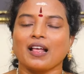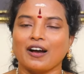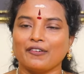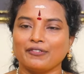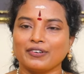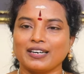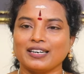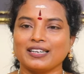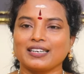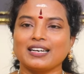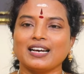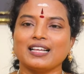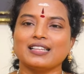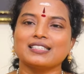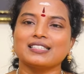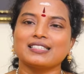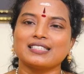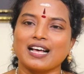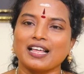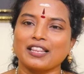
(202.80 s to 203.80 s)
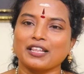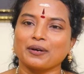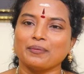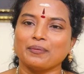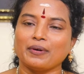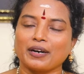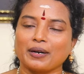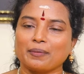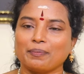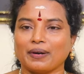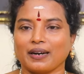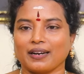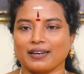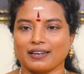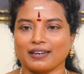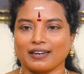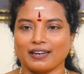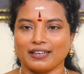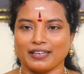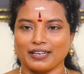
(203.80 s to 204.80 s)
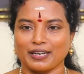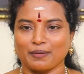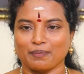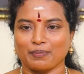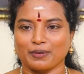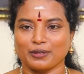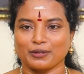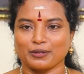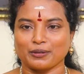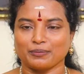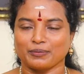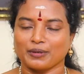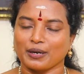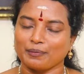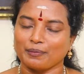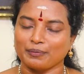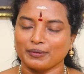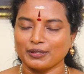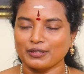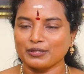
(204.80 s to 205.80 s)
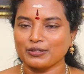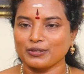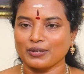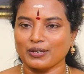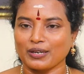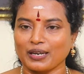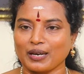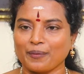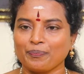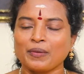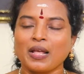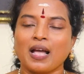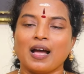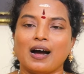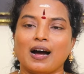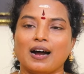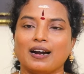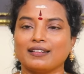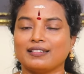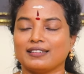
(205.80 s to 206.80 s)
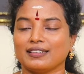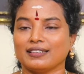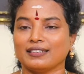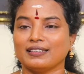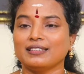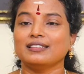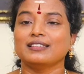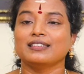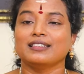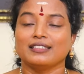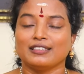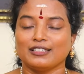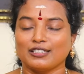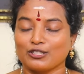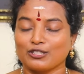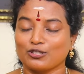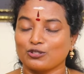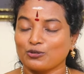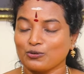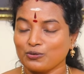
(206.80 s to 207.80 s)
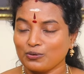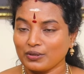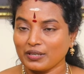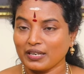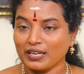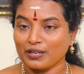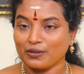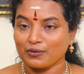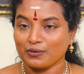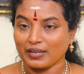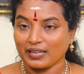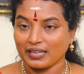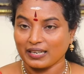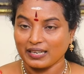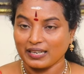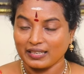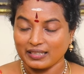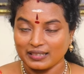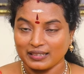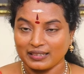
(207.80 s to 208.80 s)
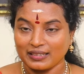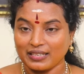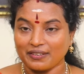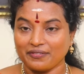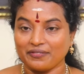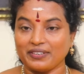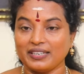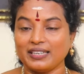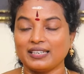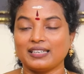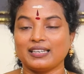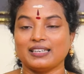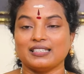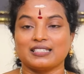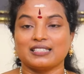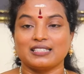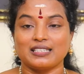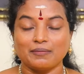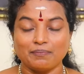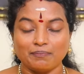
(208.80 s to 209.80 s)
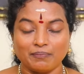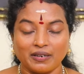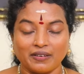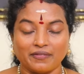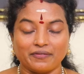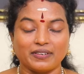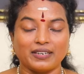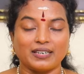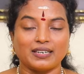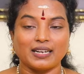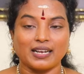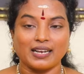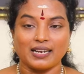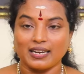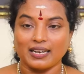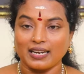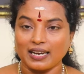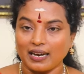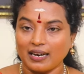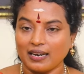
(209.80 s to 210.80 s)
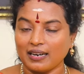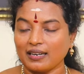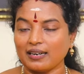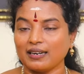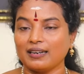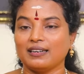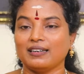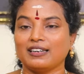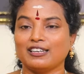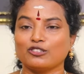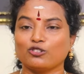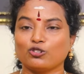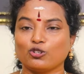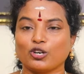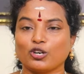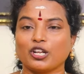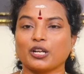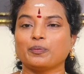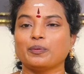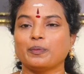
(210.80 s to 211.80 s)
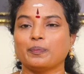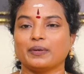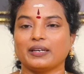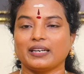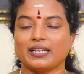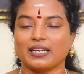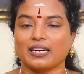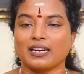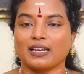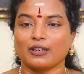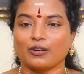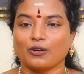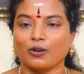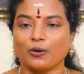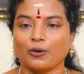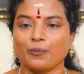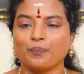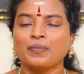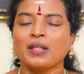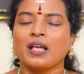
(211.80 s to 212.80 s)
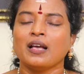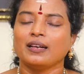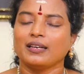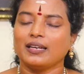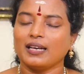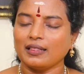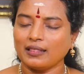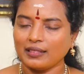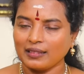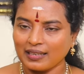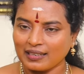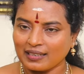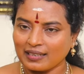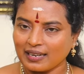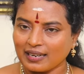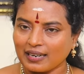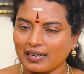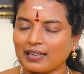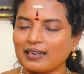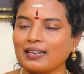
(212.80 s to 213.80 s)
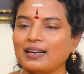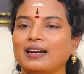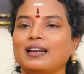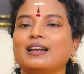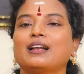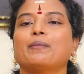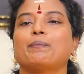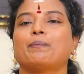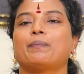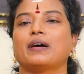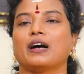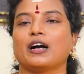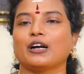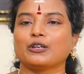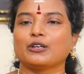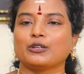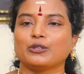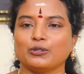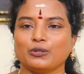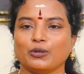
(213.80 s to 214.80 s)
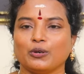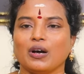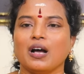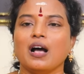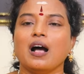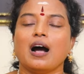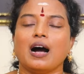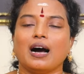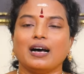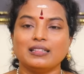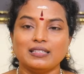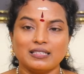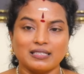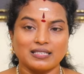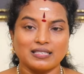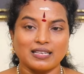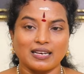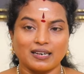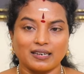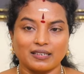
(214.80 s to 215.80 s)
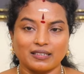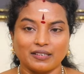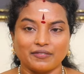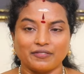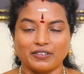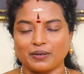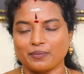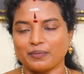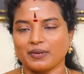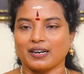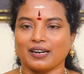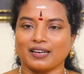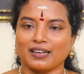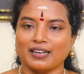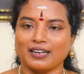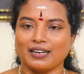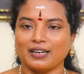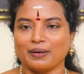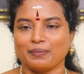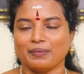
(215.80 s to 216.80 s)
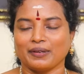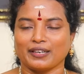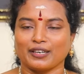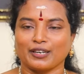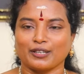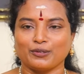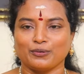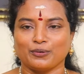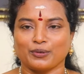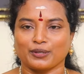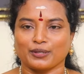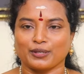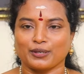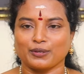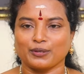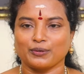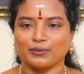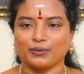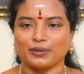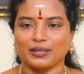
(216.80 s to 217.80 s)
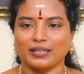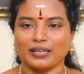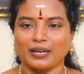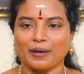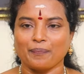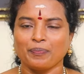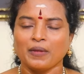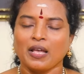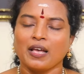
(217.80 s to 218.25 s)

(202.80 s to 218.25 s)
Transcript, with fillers: அவங்களுக்கு அது சாதகமான பலன்களை ஏற்படுத்தும் அப்படின்னு சொல்லலாம் அடுத்து இந்த சூரியனுடைய இந்த வீட்டை சிம்ம வீட்டை யாரெல்லாம் தொடர்பு பெறுகிறார்களோ எந்த கிரகங்கள்லாம் பார்க்குதோ அது சார்ந்த வருமானங்கள் அப்படிங்கிறது ஒருத்தருக்கு உண்டுங்க